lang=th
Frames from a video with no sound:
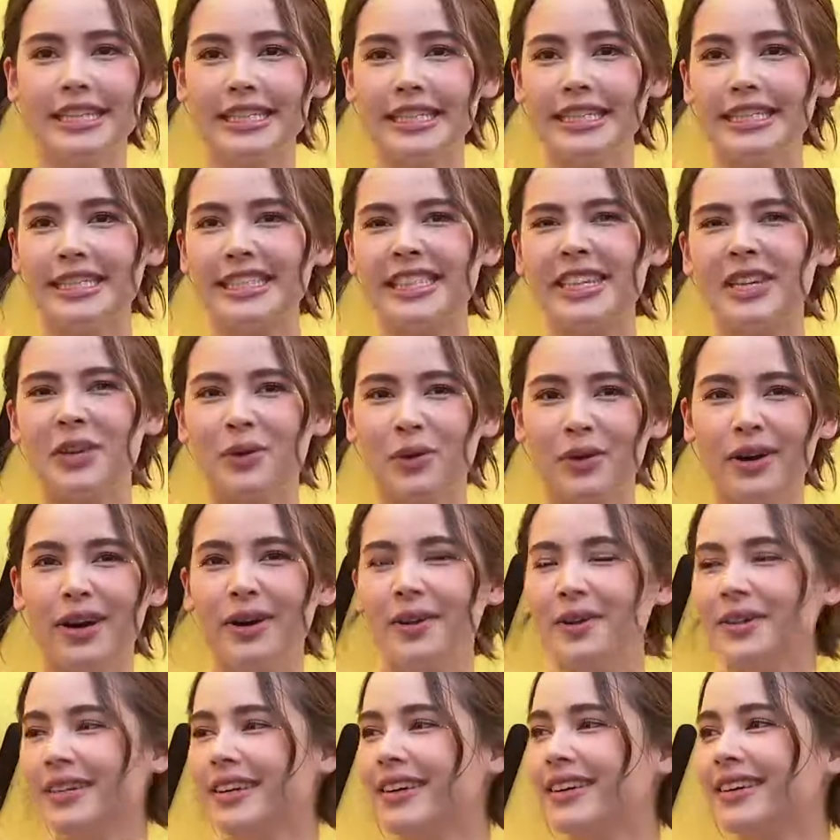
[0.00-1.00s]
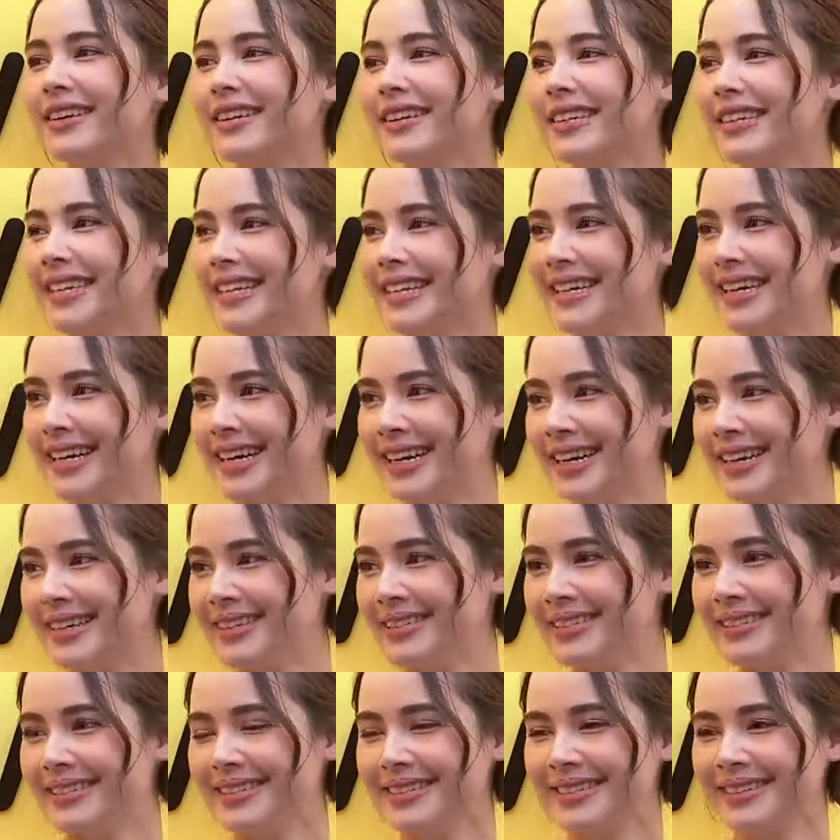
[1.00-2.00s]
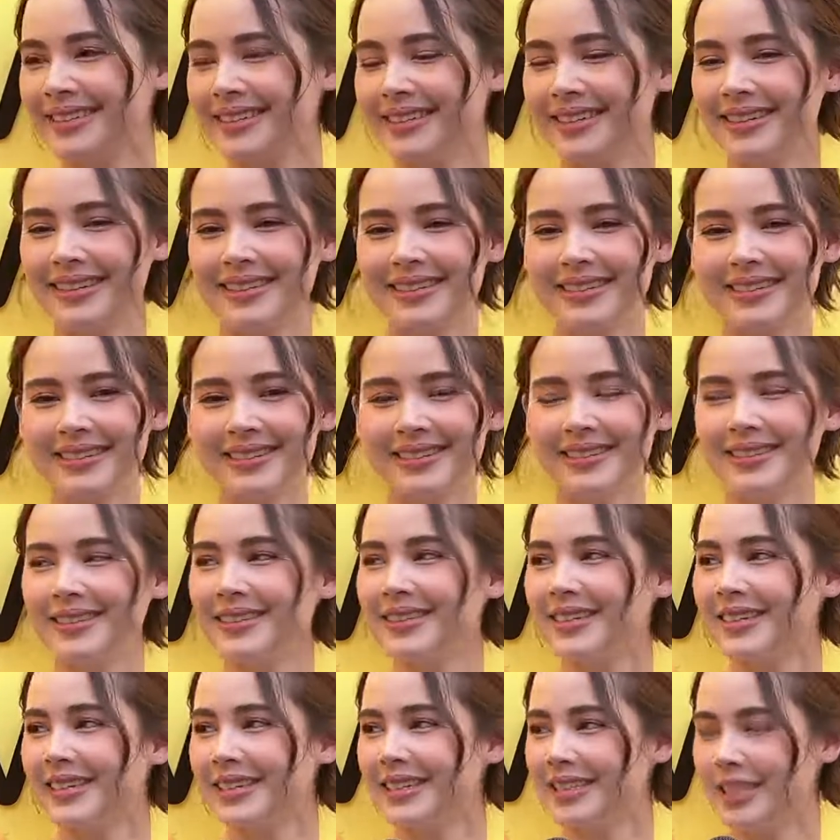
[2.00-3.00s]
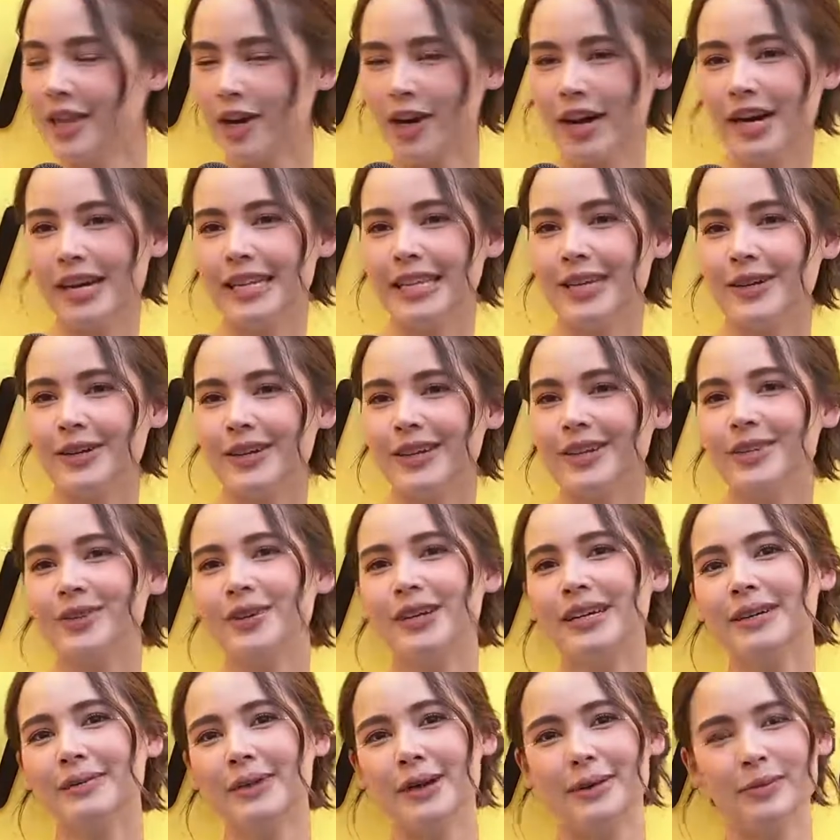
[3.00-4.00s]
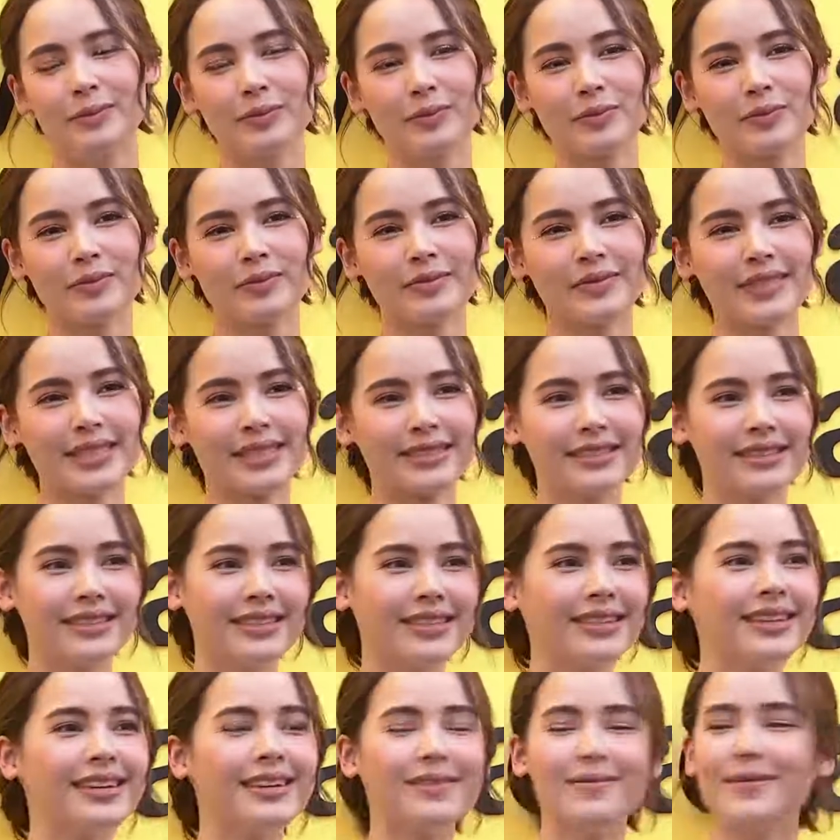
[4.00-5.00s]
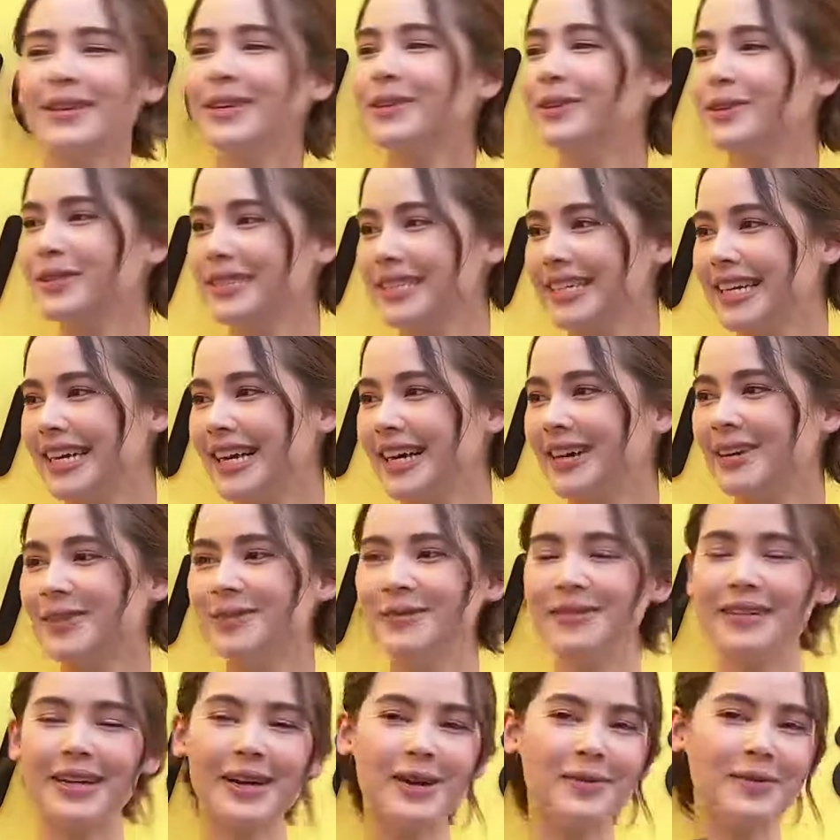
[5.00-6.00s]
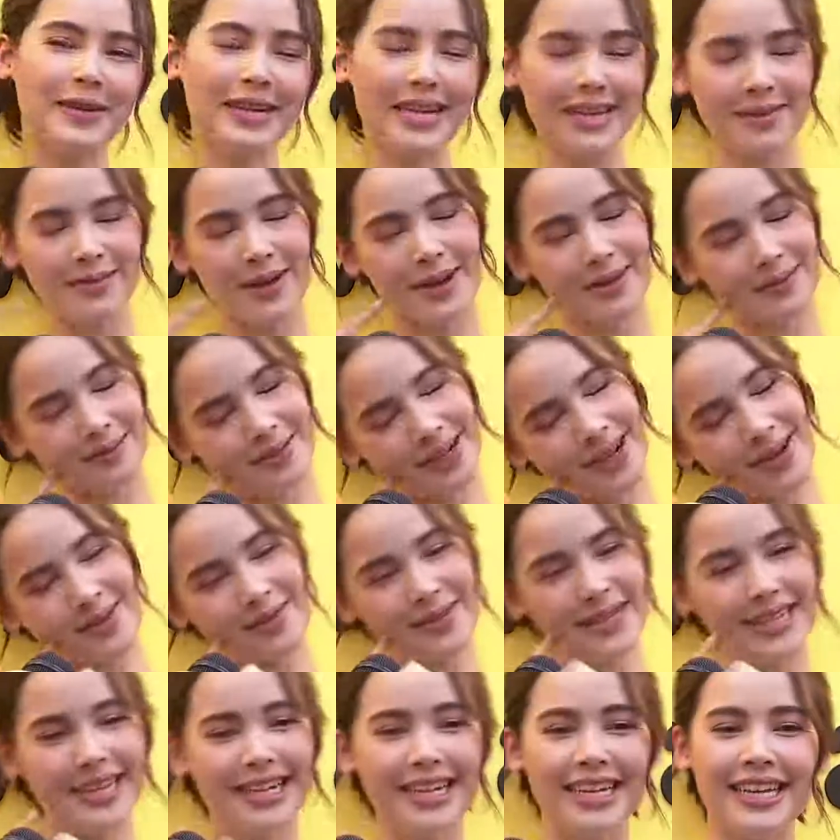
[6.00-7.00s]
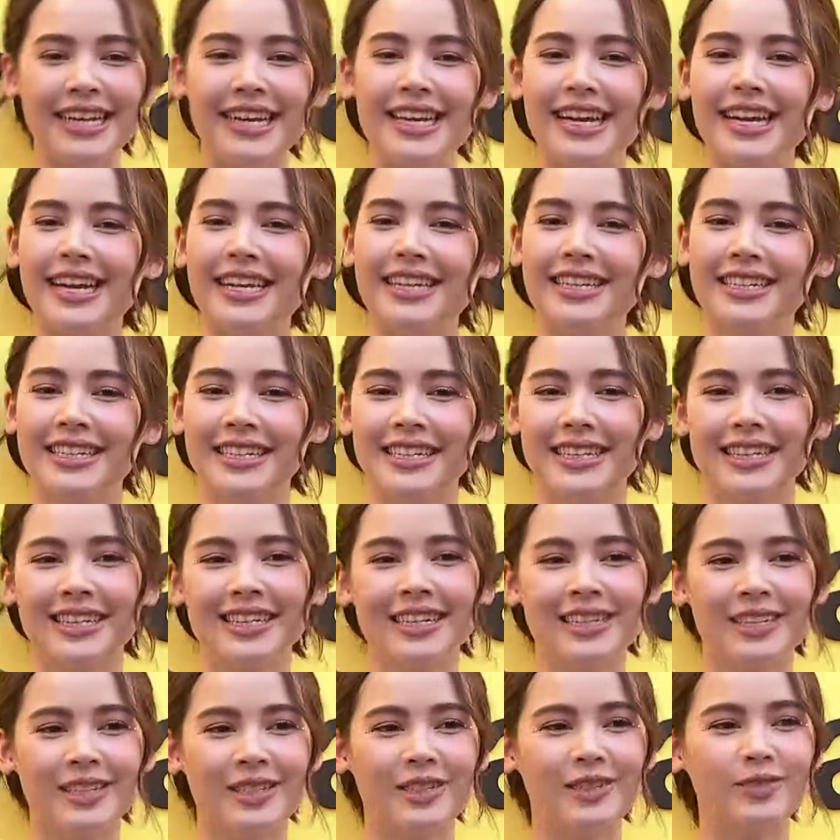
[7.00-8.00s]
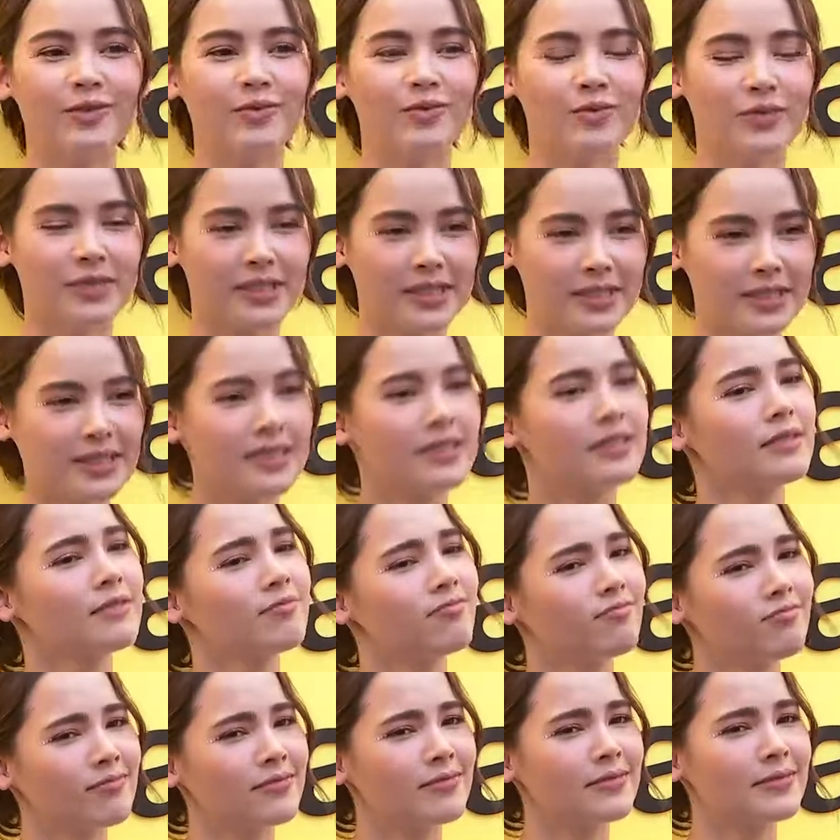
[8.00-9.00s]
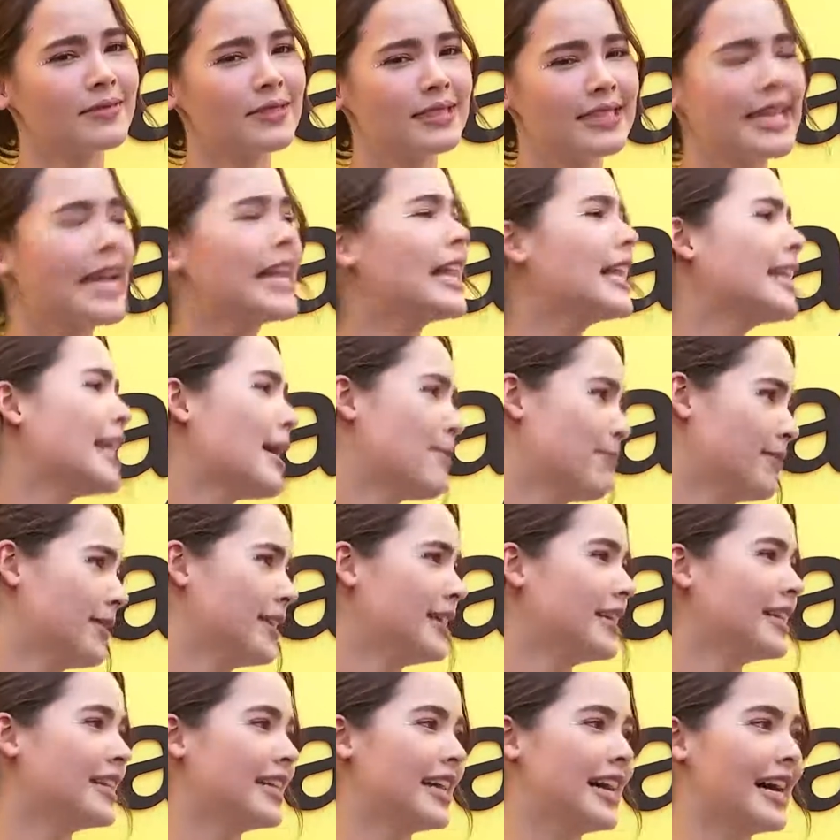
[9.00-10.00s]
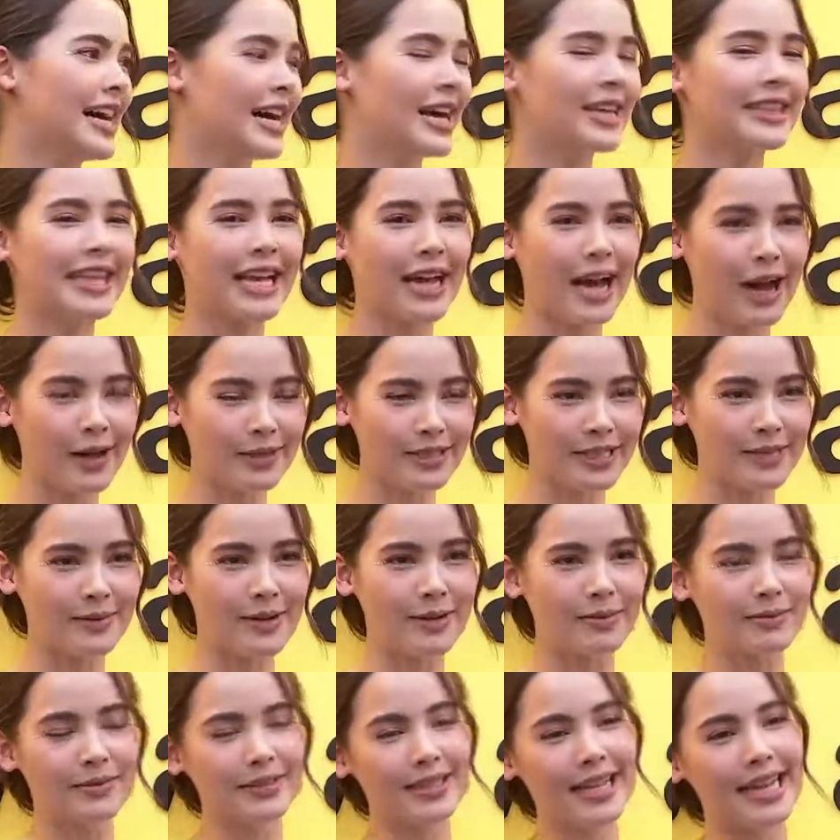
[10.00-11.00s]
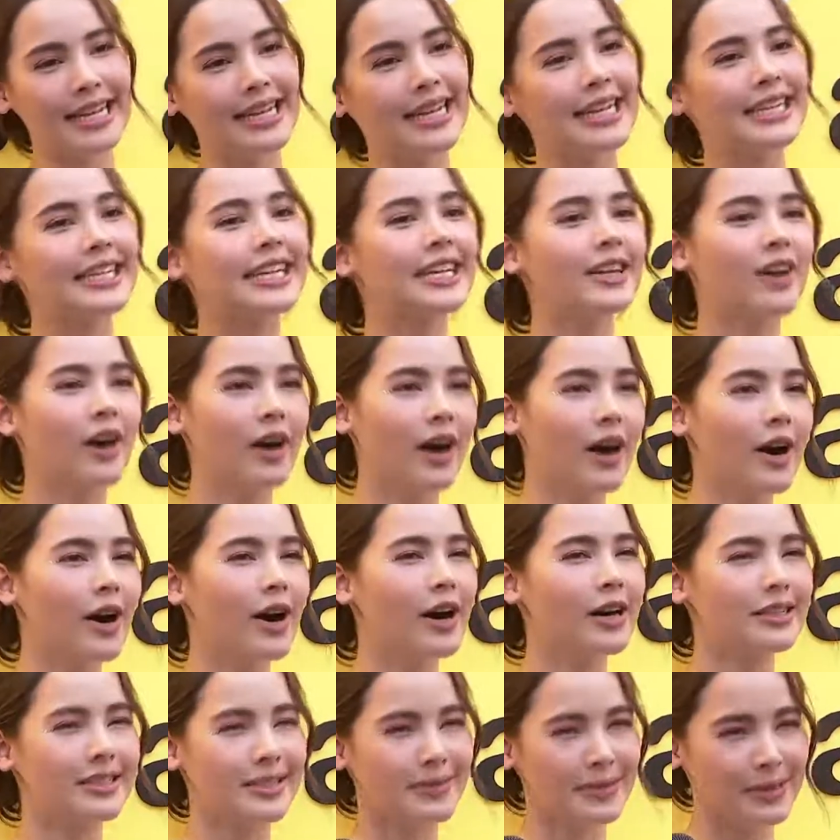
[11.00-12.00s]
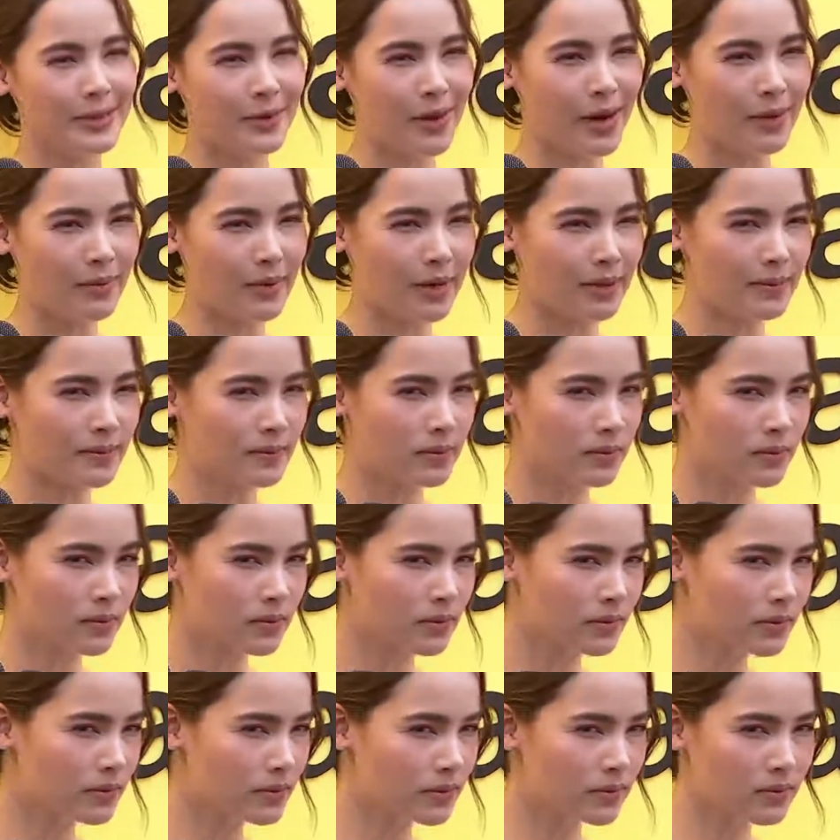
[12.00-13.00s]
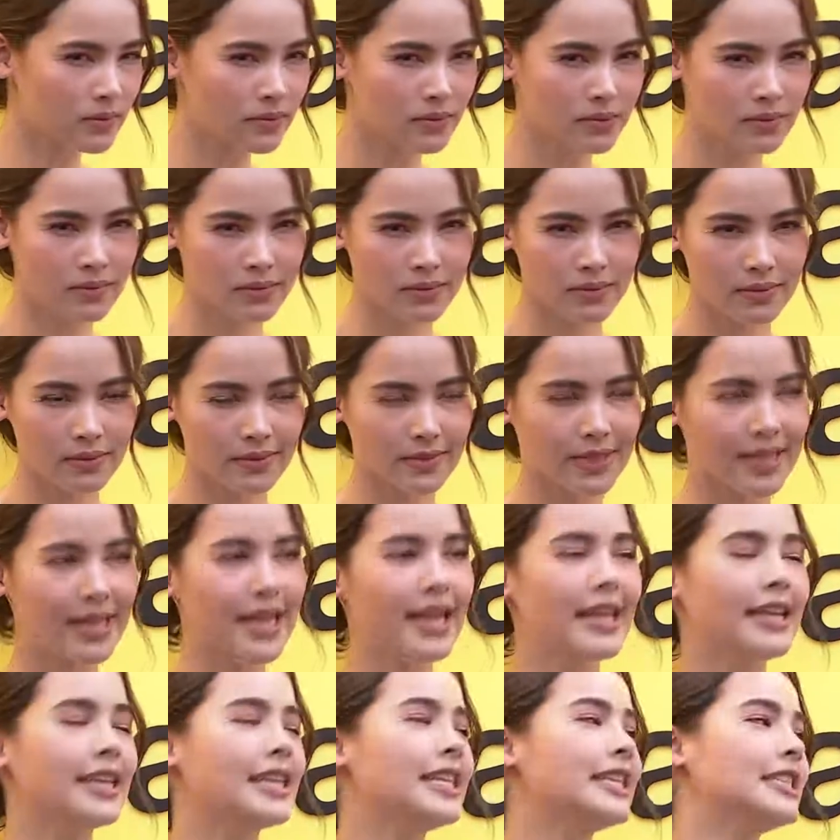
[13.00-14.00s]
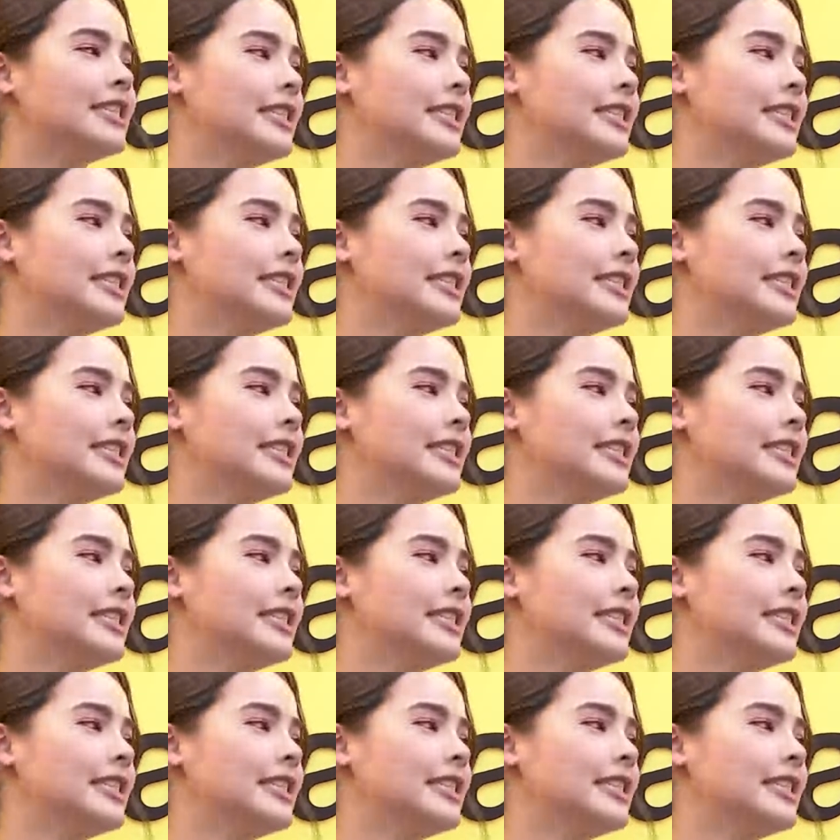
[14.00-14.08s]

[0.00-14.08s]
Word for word: ตรงไหนคิวเขาเยอะดีค่ะซีซี่ตรงคิวแล้วก็เราก็ด้วยแบบ ไม่รู้สิค่ะเขาไม่เขาไม่ได้แบบเขาไม่ได้เขาไม่ได้แบวในระดับหนึ่งค่ะ แต่เขาจะแบบถ้านิ่งๆของเขาเขาจะมีความแบบอะไร